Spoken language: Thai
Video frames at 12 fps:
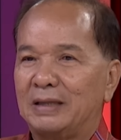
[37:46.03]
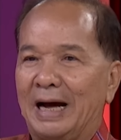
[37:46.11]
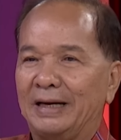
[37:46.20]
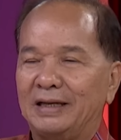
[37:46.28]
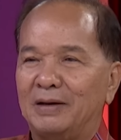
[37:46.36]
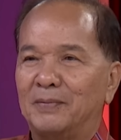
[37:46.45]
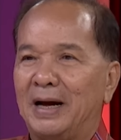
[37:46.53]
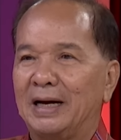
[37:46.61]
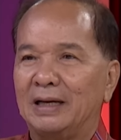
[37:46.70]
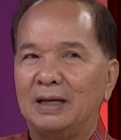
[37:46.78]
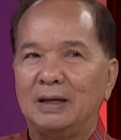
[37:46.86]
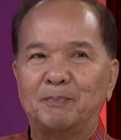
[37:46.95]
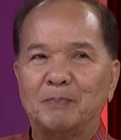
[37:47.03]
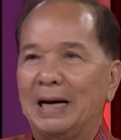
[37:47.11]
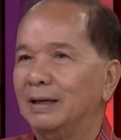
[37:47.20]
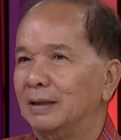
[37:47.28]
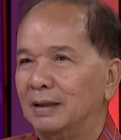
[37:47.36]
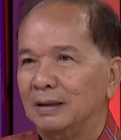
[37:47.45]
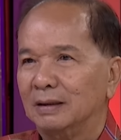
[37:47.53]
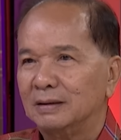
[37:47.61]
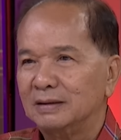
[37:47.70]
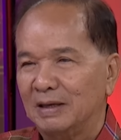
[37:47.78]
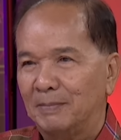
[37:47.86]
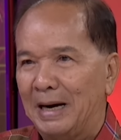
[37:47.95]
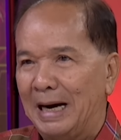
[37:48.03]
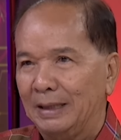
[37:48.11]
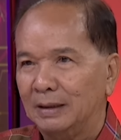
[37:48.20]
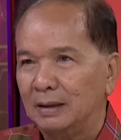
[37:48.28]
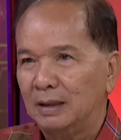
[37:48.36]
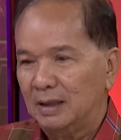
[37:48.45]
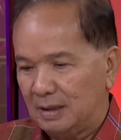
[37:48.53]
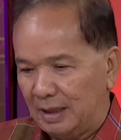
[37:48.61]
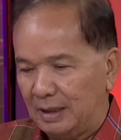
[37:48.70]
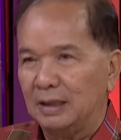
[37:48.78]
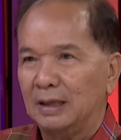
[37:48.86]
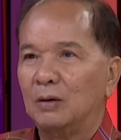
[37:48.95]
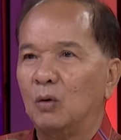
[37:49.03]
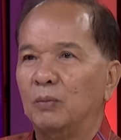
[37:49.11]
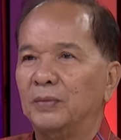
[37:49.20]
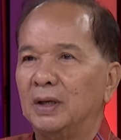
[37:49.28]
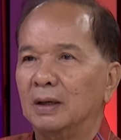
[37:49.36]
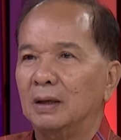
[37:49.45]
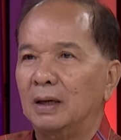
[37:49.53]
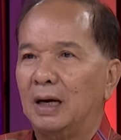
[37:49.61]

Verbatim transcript: ฐาน25คดีไปเลยสบายเลยให้เหลือกลุ่มนี้